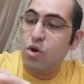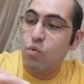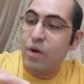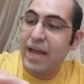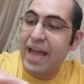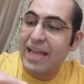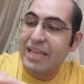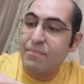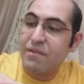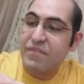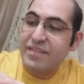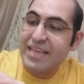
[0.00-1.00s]
وخالي من
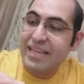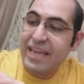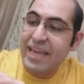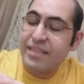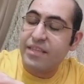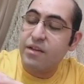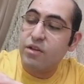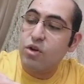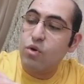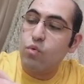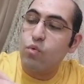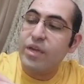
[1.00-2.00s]
الفيساليت
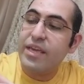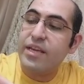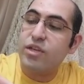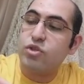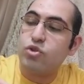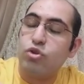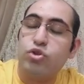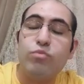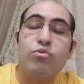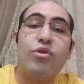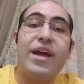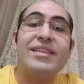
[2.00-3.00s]
وصوديوم
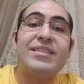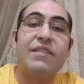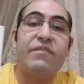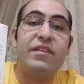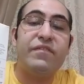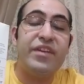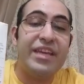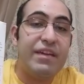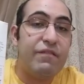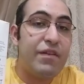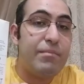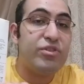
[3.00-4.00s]
لورايل سلفيت فري
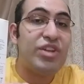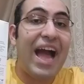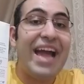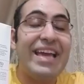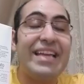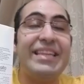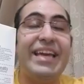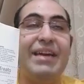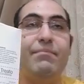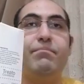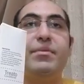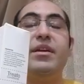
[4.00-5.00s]
فمش
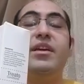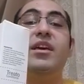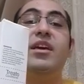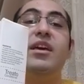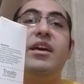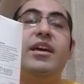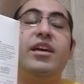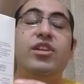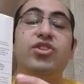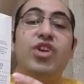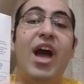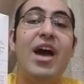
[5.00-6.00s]
هيتعب
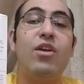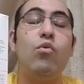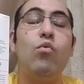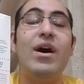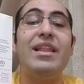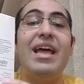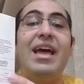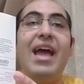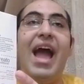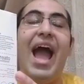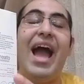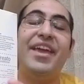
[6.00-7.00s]
الشعر ولا
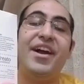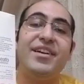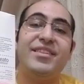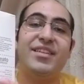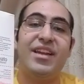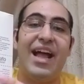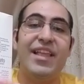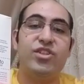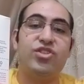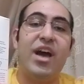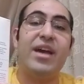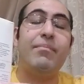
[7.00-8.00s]
هيأثر على
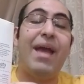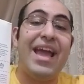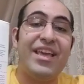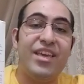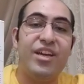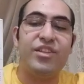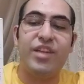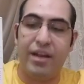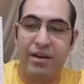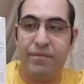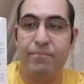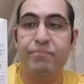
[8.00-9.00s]
الشعر بأي ضرر